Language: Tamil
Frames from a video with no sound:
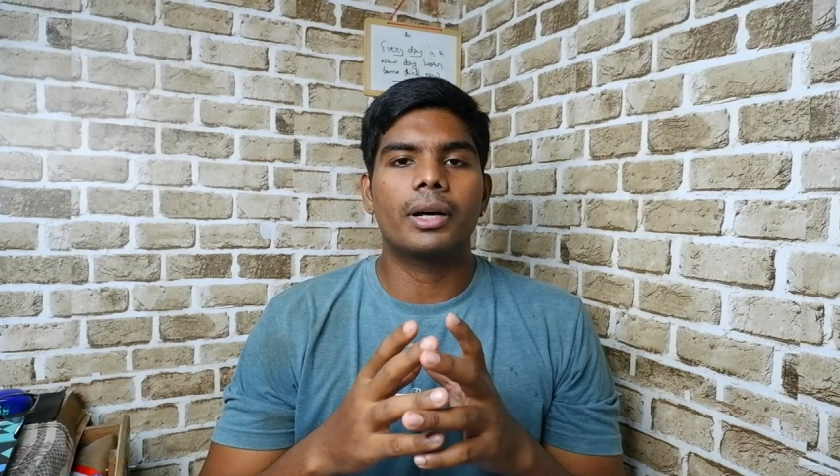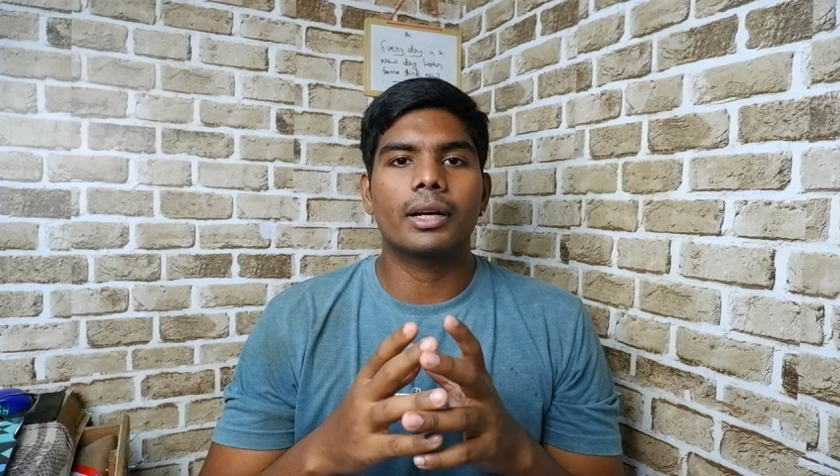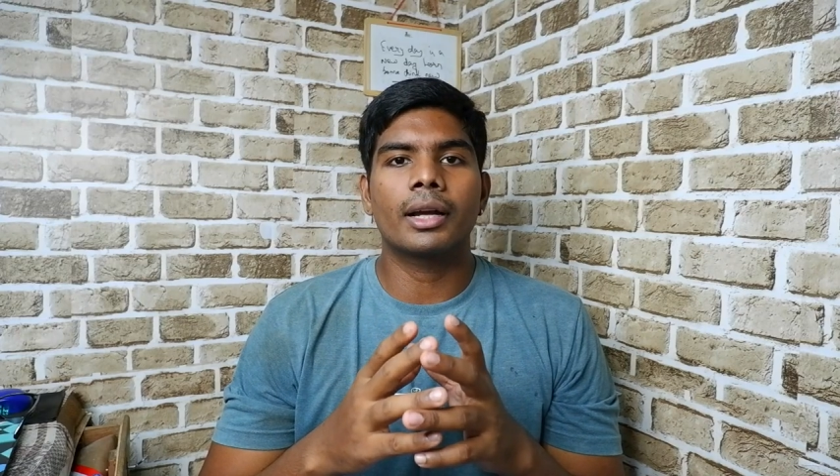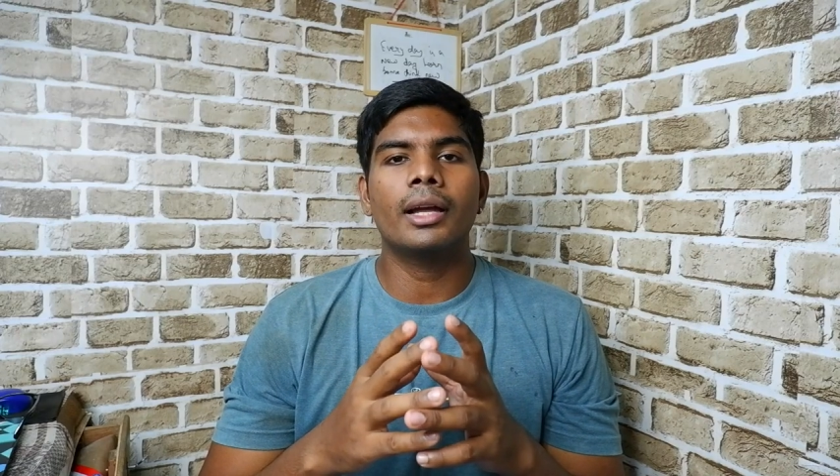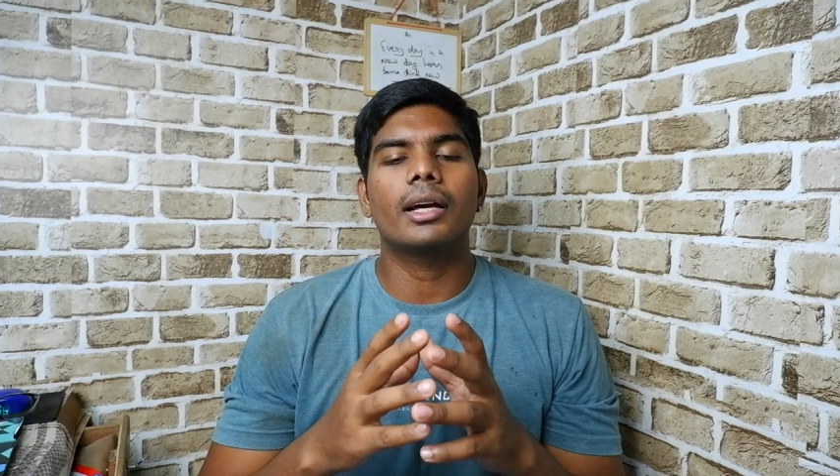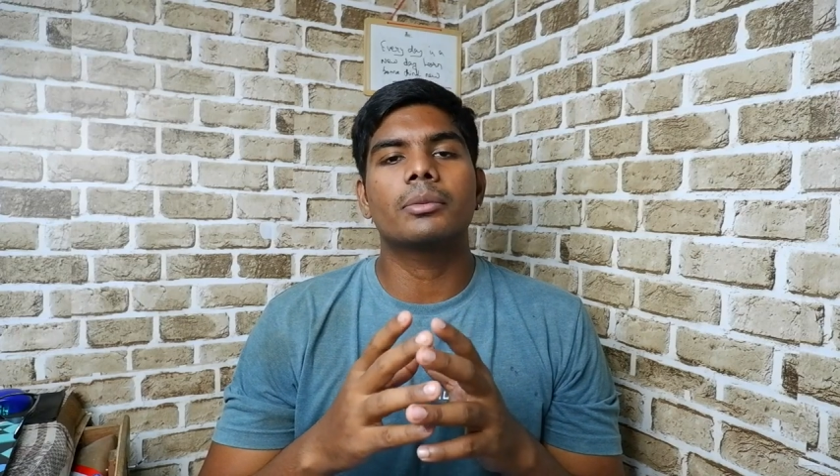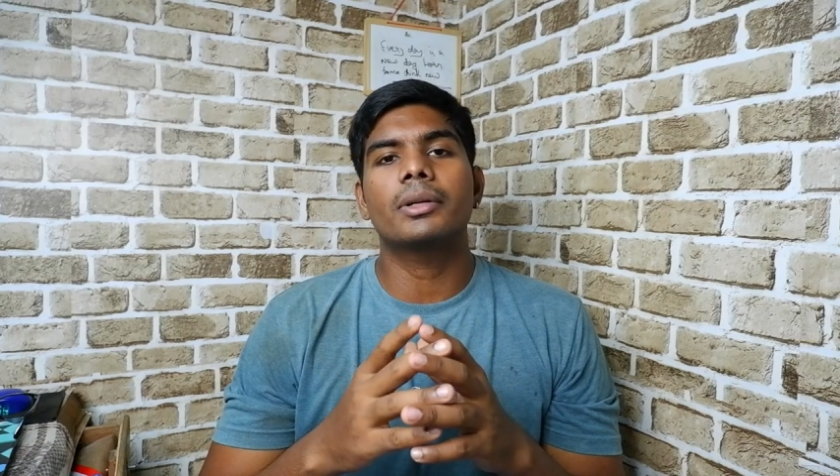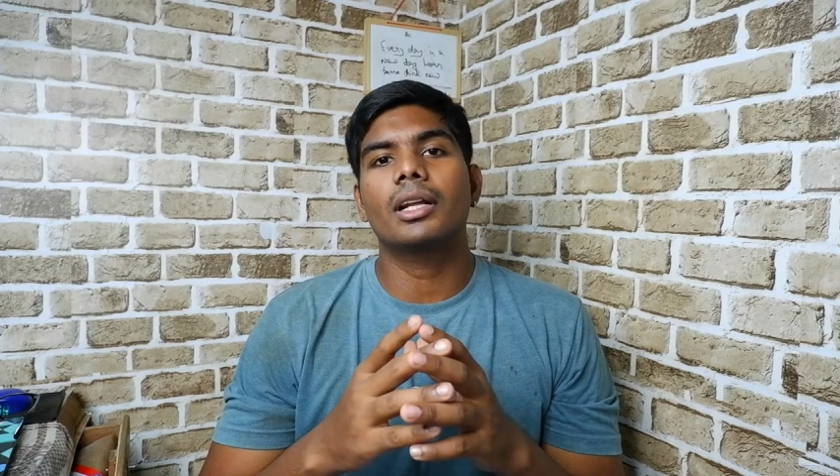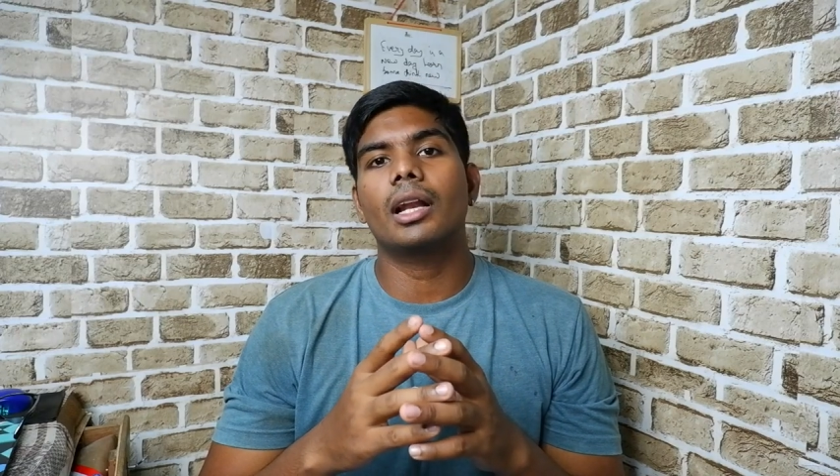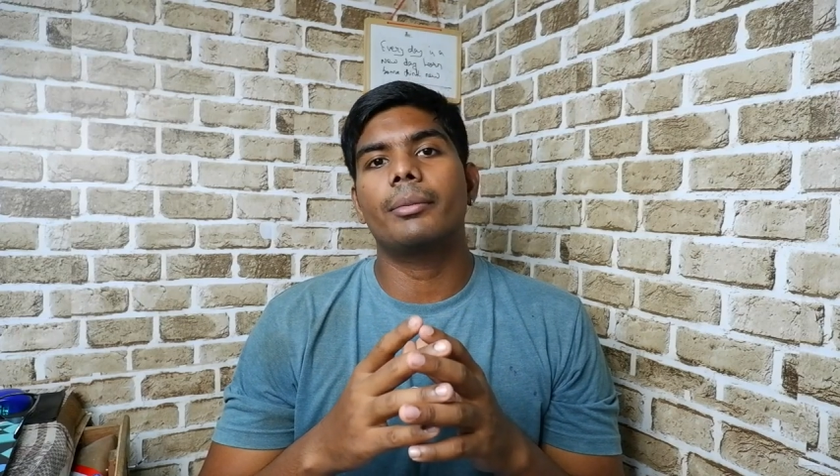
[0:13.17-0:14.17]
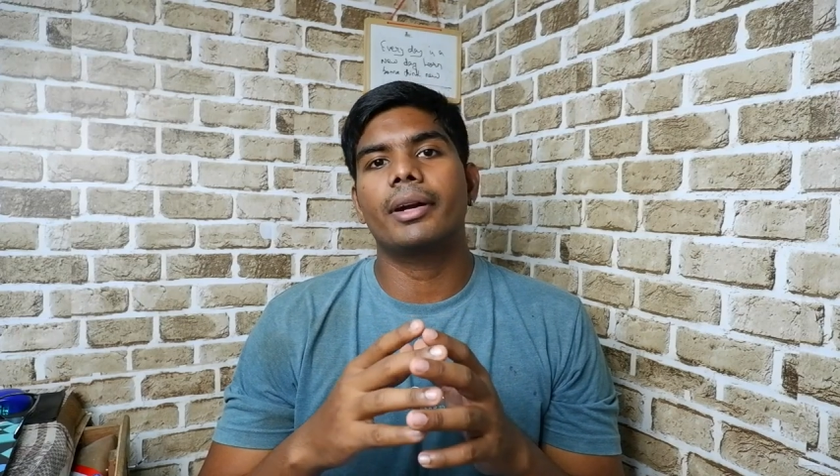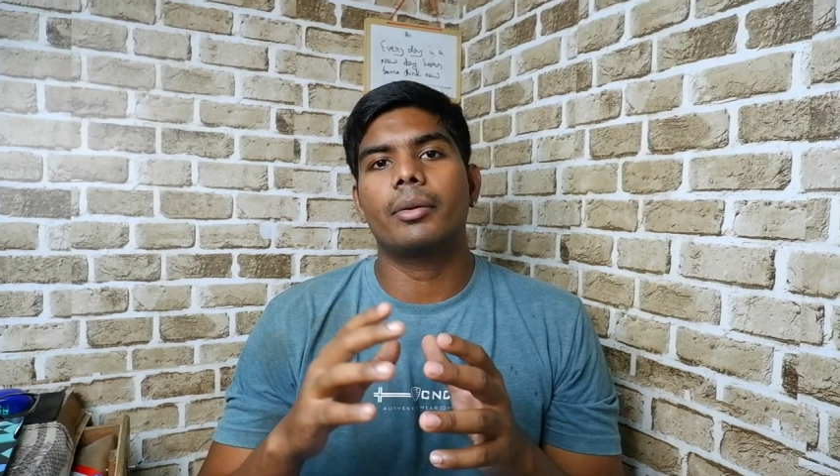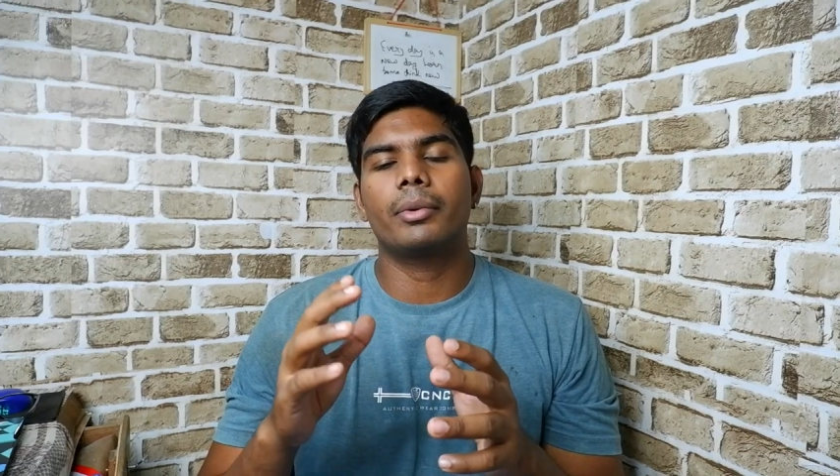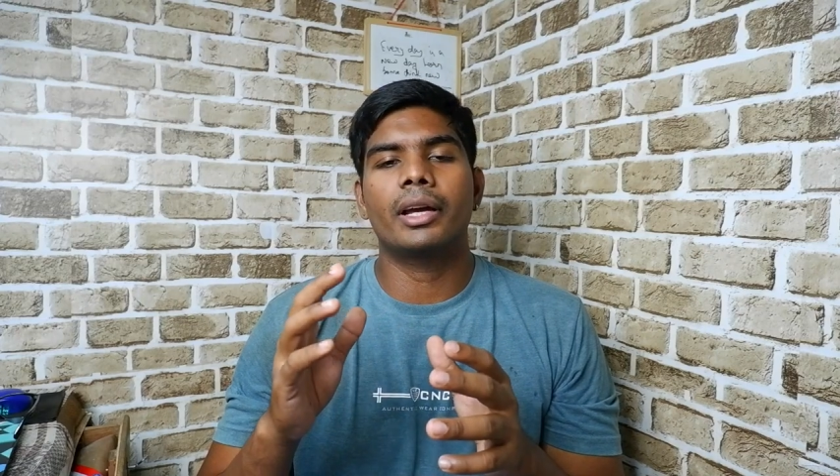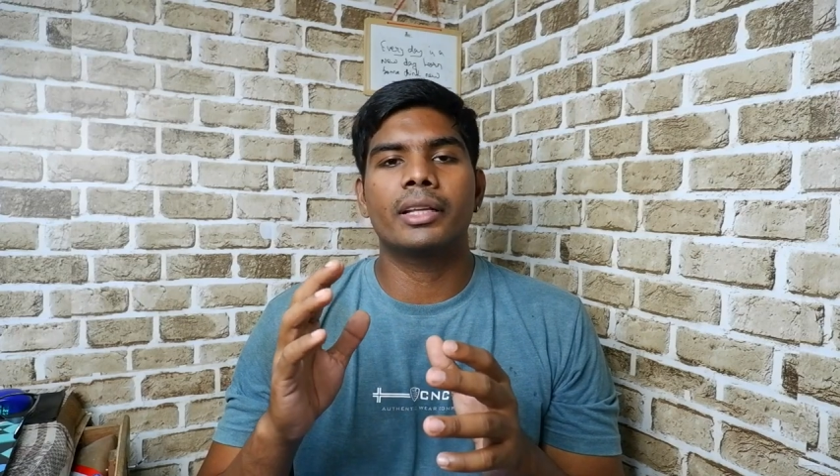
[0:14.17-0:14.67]
பாருங்கள் அது மட்டும் இல்லாமல்
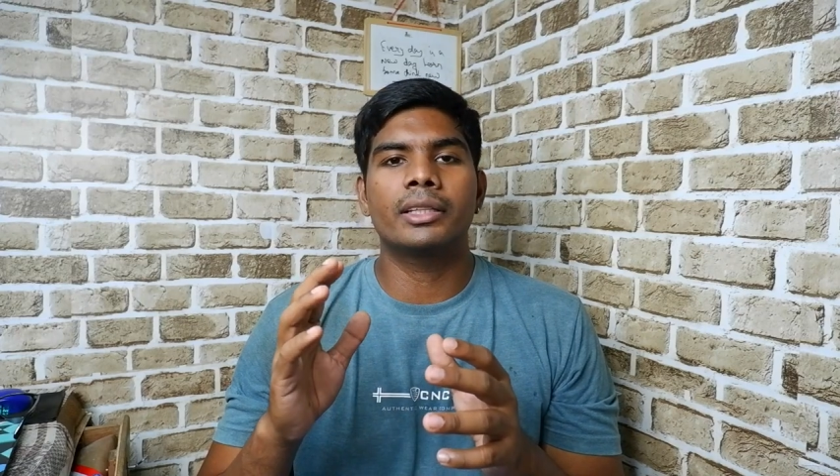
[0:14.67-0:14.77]
நம்ம